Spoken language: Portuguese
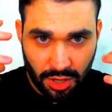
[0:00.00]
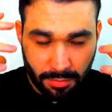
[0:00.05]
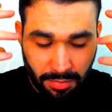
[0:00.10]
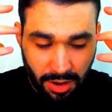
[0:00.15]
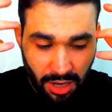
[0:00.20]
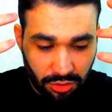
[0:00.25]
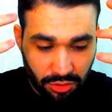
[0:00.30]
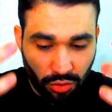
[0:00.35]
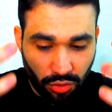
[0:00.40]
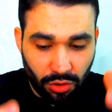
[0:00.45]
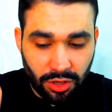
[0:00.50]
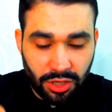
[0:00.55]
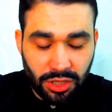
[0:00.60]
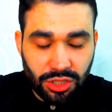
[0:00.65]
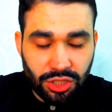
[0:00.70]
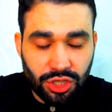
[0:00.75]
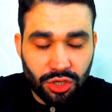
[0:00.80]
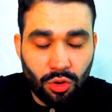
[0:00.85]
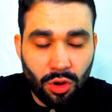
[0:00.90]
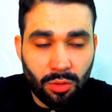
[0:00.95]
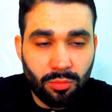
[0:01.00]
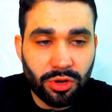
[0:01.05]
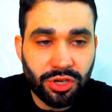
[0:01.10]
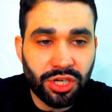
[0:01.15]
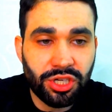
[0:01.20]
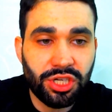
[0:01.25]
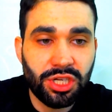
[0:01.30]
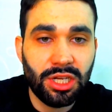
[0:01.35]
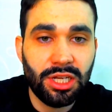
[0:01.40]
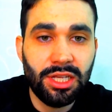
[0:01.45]
padrões de como a
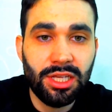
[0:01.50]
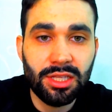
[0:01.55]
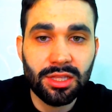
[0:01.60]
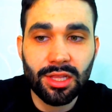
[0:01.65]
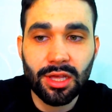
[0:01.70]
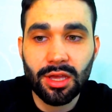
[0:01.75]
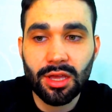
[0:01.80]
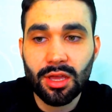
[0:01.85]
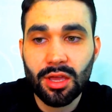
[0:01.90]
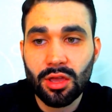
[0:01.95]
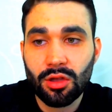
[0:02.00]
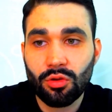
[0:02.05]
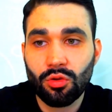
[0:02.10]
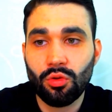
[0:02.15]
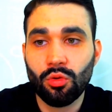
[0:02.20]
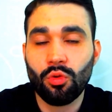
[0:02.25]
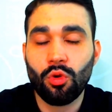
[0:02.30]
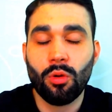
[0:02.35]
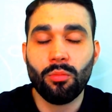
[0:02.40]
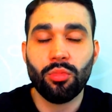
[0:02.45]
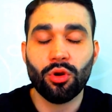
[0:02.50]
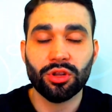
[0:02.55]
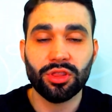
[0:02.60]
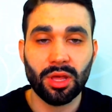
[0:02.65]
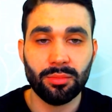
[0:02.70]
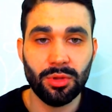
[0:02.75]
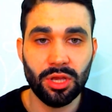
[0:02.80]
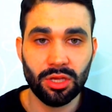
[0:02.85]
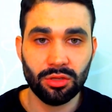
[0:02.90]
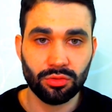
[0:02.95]
gente lida com
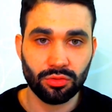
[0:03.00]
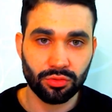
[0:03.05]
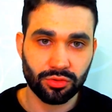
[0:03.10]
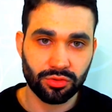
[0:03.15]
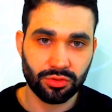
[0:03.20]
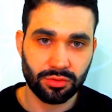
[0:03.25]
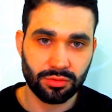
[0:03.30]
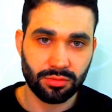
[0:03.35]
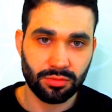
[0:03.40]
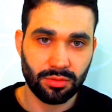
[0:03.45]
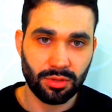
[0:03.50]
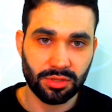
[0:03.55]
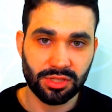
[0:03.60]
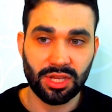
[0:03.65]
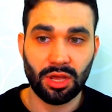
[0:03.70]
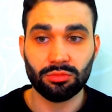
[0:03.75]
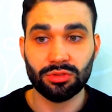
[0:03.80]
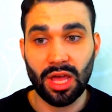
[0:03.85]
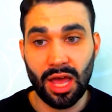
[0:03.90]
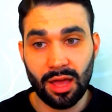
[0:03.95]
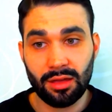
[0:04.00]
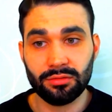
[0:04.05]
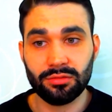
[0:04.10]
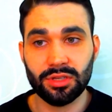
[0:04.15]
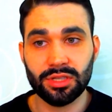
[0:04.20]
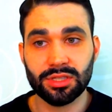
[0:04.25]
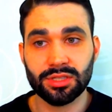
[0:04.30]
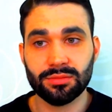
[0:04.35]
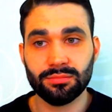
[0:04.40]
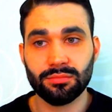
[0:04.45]
comportamentos
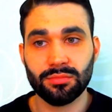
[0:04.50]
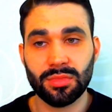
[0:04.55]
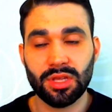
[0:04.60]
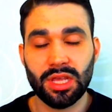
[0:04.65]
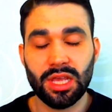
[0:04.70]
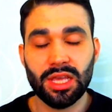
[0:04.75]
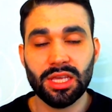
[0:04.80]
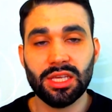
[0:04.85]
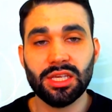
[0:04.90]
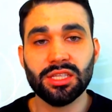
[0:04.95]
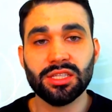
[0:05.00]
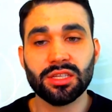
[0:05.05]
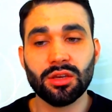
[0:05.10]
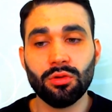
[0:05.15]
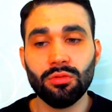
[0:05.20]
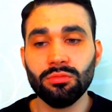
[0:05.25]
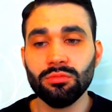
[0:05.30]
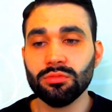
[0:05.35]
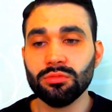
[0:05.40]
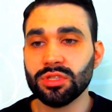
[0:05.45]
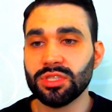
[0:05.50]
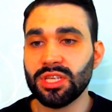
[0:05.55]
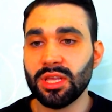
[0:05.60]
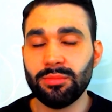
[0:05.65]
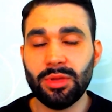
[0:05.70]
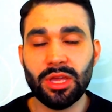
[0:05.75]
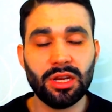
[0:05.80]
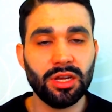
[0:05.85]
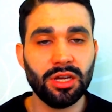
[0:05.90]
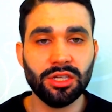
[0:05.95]
saudáveis que são
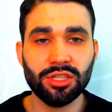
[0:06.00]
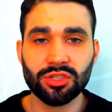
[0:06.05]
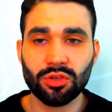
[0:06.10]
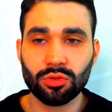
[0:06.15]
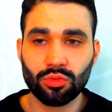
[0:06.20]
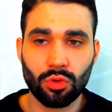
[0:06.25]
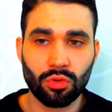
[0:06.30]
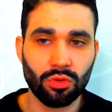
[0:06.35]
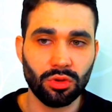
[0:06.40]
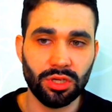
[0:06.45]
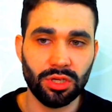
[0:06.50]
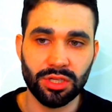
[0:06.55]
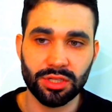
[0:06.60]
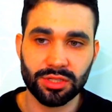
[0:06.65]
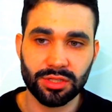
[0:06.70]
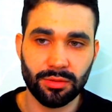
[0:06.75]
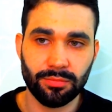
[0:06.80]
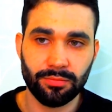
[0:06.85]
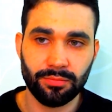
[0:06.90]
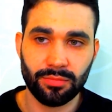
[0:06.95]
semelhantes ao do alcoolista